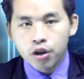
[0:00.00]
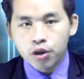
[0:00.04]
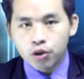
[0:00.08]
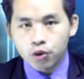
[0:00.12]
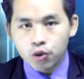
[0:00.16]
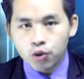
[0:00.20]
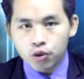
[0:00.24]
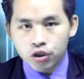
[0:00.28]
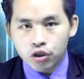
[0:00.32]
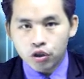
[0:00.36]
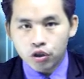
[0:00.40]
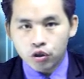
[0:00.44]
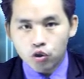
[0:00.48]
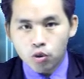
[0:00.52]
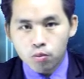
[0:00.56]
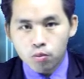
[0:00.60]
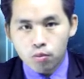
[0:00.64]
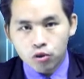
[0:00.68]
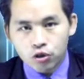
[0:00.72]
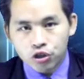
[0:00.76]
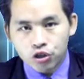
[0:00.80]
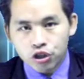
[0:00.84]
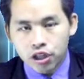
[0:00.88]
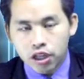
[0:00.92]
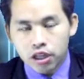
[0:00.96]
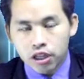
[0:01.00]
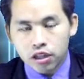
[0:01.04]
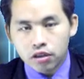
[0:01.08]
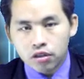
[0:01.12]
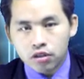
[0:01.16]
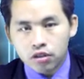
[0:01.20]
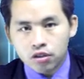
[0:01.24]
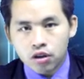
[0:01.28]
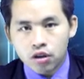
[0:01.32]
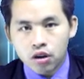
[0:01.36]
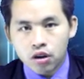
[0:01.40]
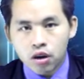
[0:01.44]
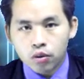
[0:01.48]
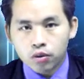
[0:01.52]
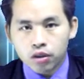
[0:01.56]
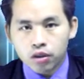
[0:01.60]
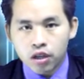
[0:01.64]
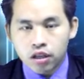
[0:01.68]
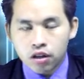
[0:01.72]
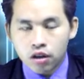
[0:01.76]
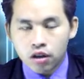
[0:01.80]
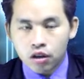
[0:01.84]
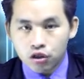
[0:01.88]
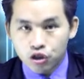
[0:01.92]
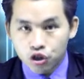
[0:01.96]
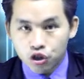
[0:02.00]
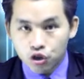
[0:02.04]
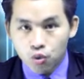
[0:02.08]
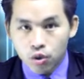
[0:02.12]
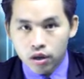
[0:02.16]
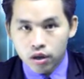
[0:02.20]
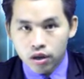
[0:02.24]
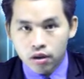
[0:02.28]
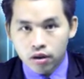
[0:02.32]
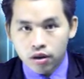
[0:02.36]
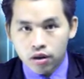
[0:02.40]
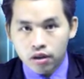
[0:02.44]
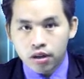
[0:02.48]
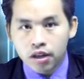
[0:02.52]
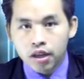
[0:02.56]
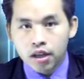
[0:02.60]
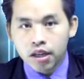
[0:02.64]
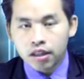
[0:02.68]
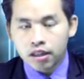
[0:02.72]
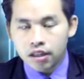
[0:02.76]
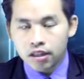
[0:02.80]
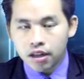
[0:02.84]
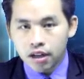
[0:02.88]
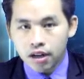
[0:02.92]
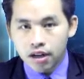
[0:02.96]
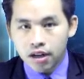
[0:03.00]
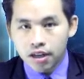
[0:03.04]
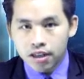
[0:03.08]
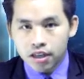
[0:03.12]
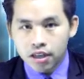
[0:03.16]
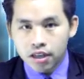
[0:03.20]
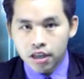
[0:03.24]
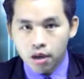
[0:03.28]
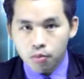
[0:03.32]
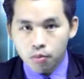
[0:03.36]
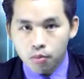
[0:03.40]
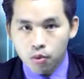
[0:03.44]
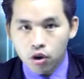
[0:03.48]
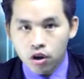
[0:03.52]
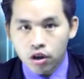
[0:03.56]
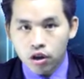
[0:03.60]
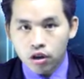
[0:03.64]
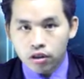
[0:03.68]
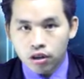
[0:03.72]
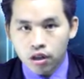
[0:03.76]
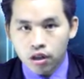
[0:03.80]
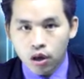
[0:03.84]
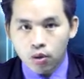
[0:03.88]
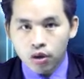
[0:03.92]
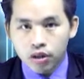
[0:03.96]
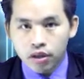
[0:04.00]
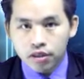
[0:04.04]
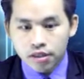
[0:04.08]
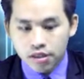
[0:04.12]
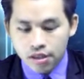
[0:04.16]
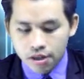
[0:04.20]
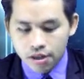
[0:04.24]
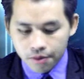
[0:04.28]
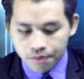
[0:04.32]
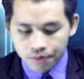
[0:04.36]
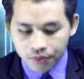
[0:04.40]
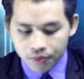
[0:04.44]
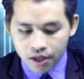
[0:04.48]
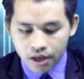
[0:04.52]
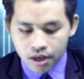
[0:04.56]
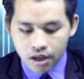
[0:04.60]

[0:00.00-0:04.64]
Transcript: dù cho tôi một xí nhớ rõ hậu tết cho là chùa nó thiên lệ khía một lọ tàu là xứ